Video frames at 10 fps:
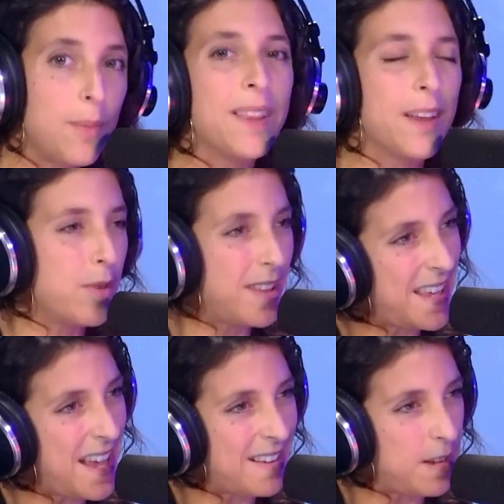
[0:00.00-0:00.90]
de verdad no está
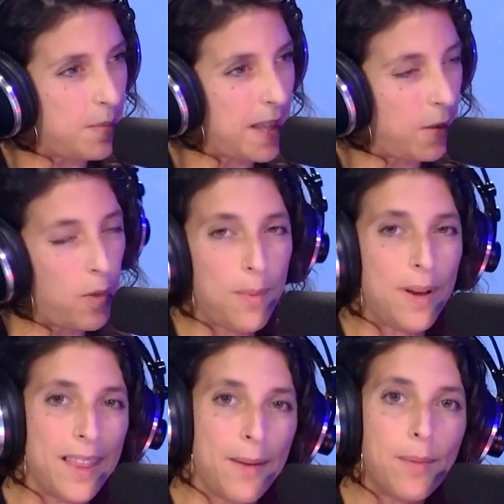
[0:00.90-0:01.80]
ya aceptado, de
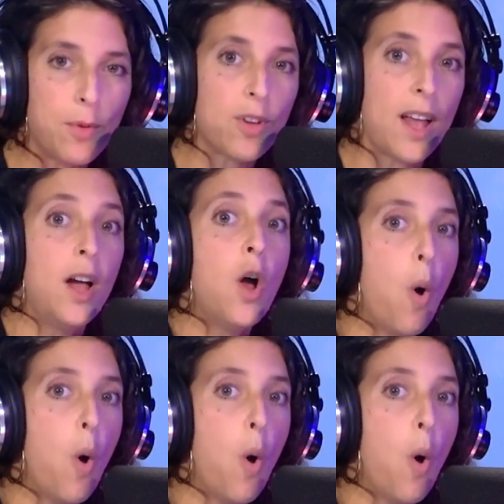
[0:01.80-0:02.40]
verdad vamos a